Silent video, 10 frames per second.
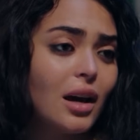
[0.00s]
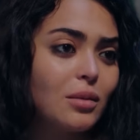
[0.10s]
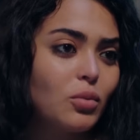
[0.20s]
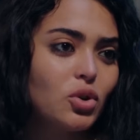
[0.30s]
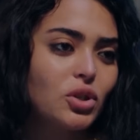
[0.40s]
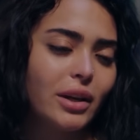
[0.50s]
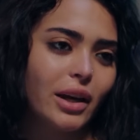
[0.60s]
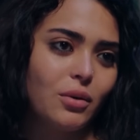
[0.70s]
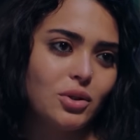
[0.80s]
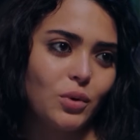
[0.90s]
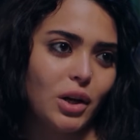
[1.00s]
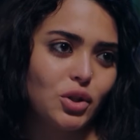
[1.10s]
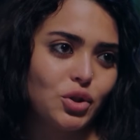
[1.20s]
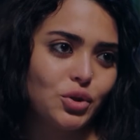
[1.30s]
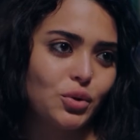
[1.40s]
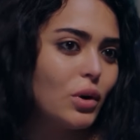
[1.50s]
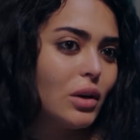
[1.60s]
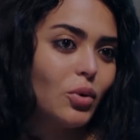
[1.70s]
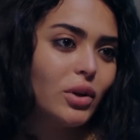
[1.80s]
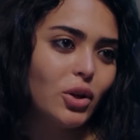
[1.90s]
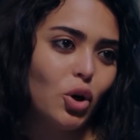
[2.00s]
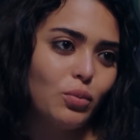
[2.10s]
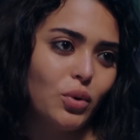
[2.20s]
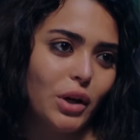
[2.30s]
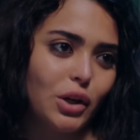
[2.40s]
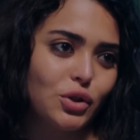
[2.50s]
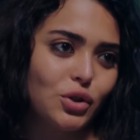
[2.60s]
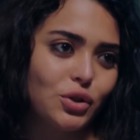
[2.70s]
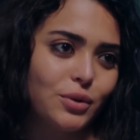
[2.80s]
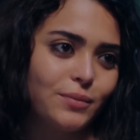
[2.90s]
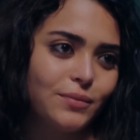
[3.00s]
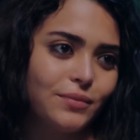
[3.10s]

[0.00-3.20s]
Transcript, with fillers: انا ما بقولش ان الجواز وحش ولا بقول ان الحب وحش